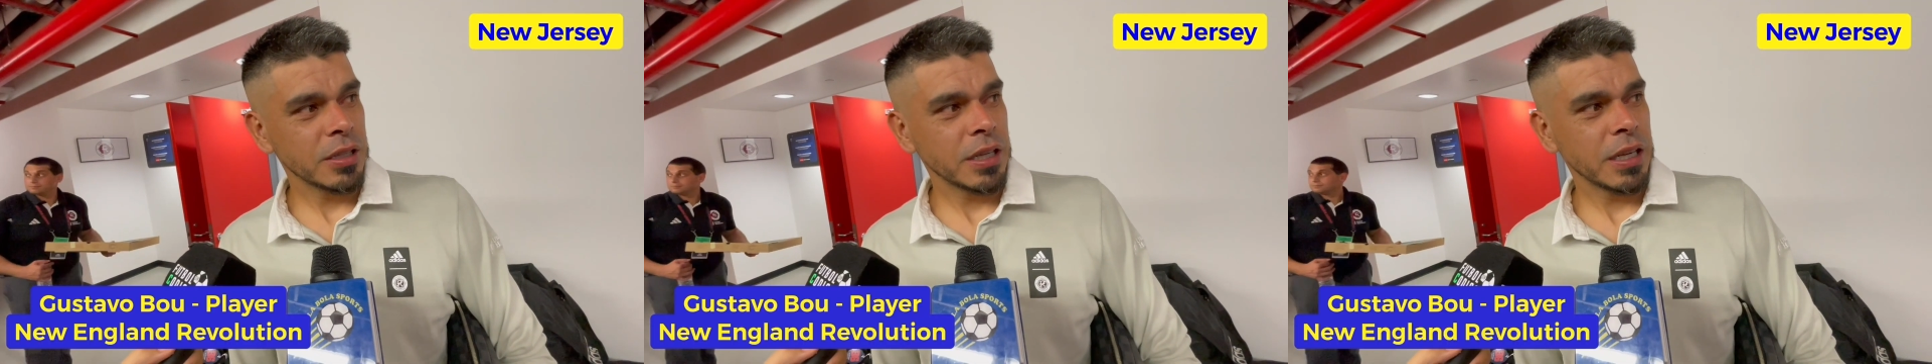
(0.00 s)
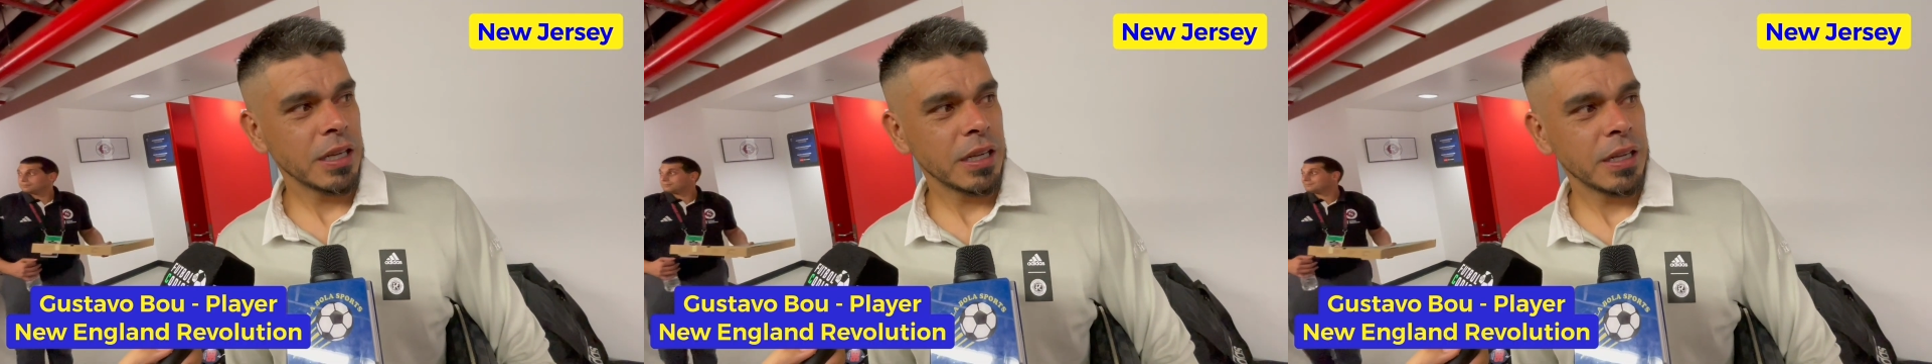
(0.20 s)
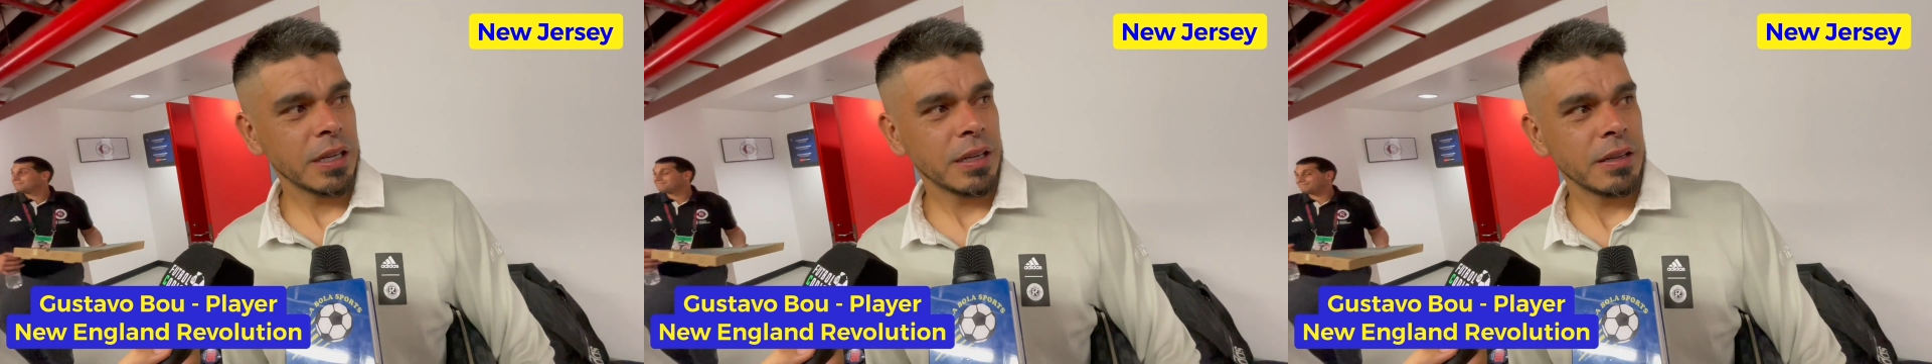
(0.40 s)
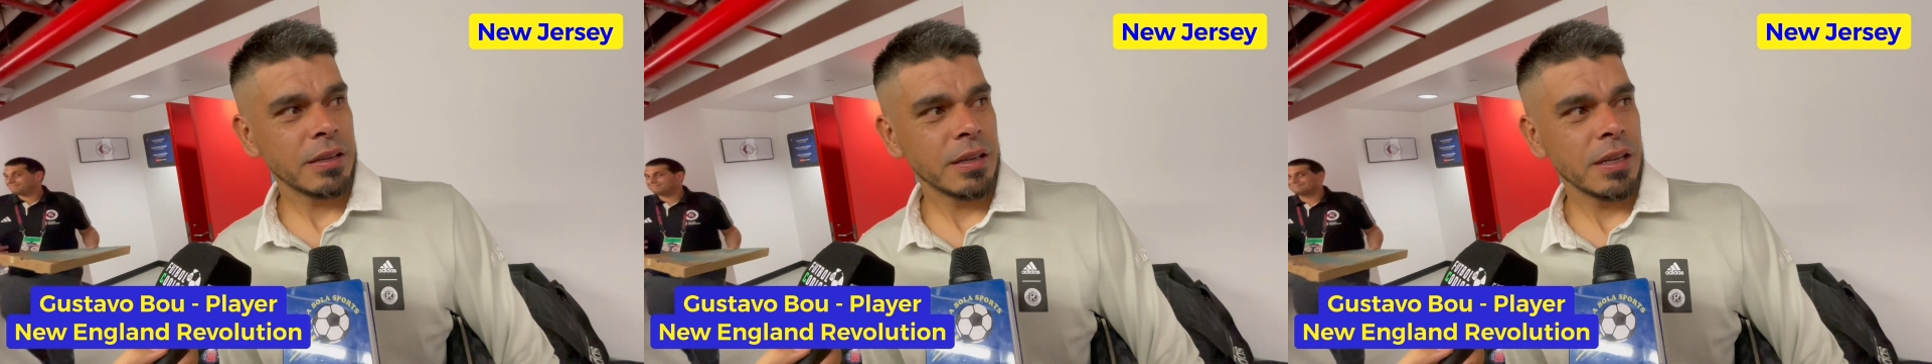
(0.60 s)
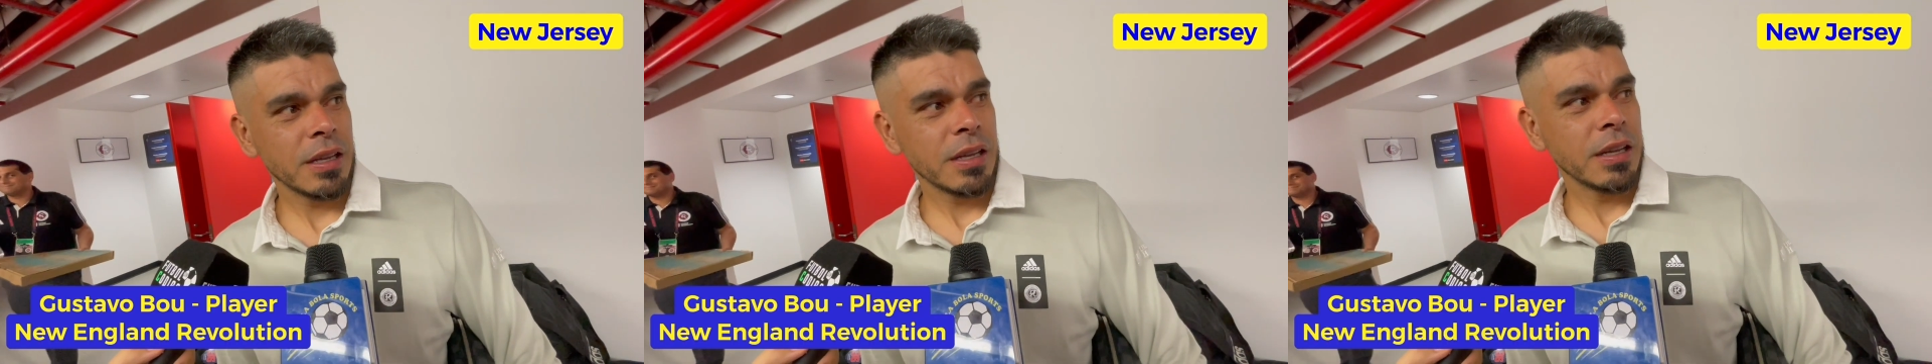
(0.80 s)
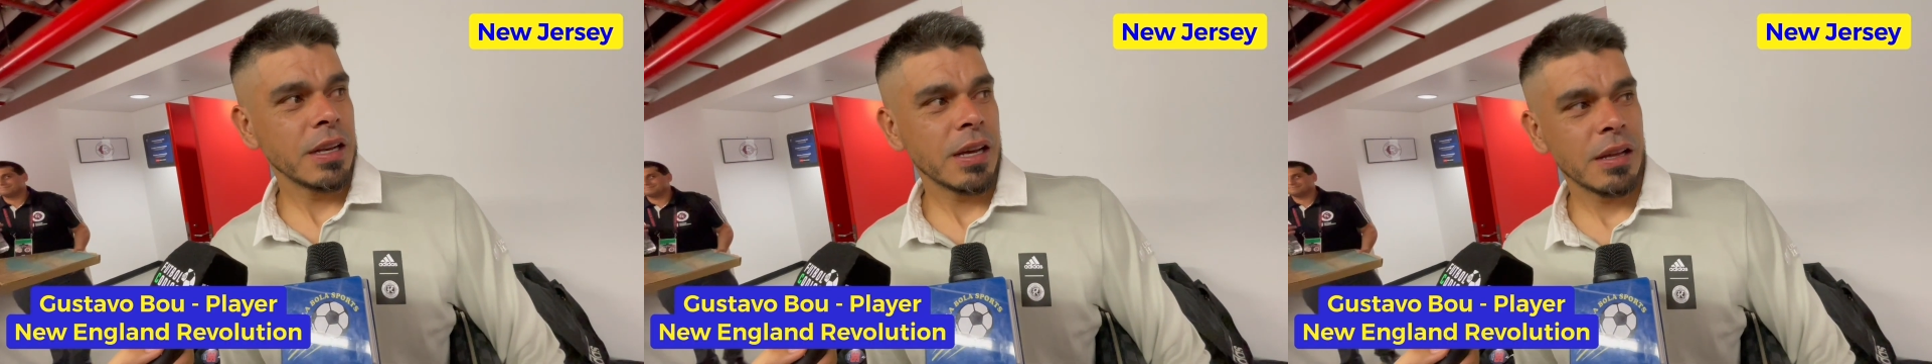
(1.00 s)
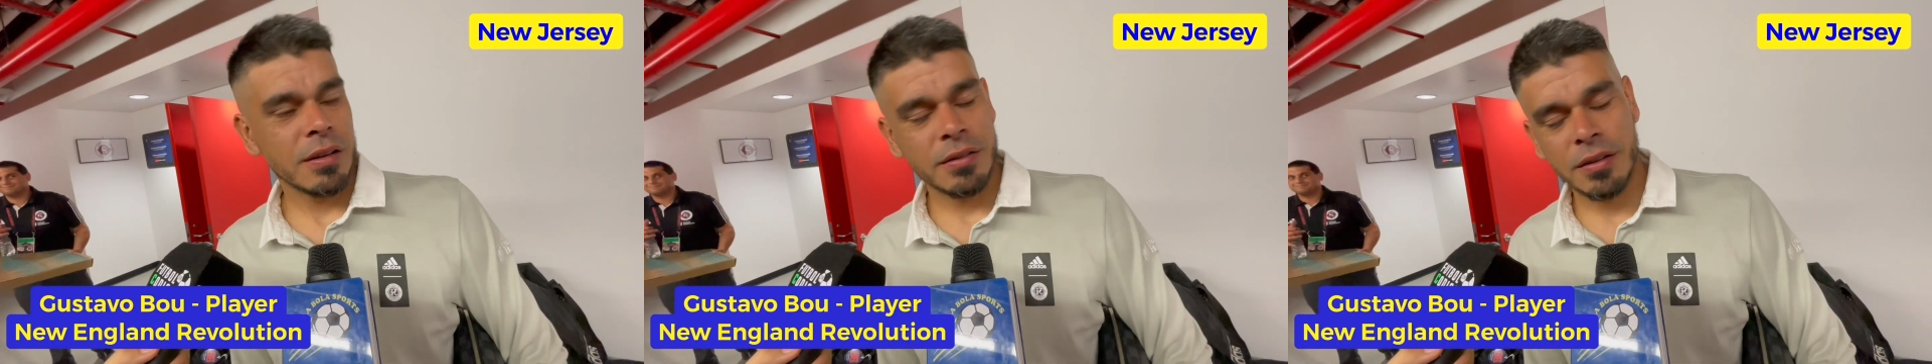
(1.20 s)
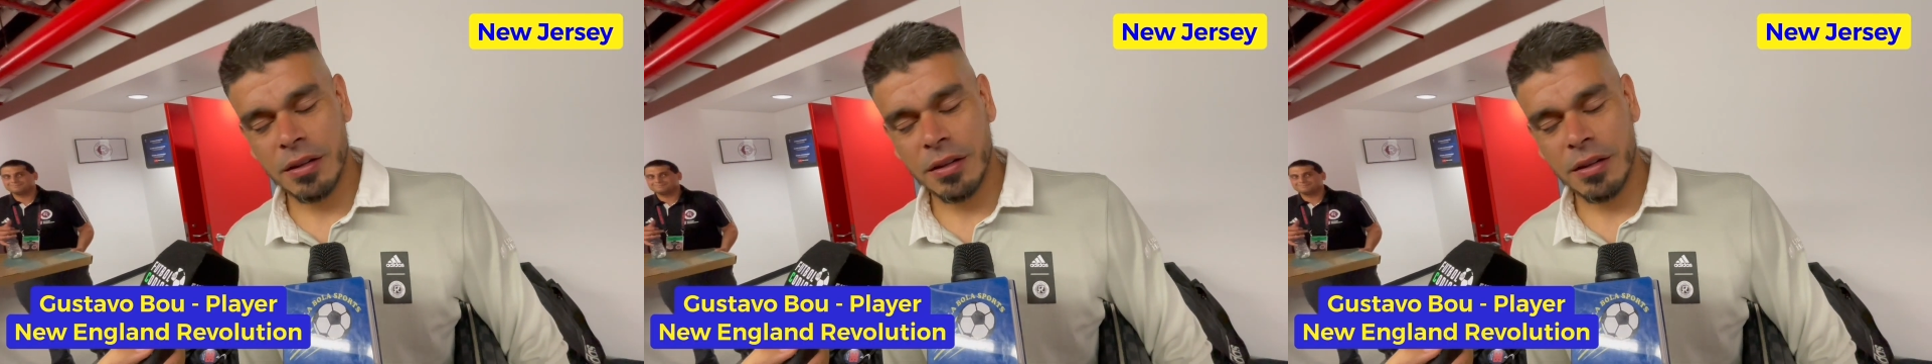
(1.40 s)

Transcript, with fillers: Eh, y nada,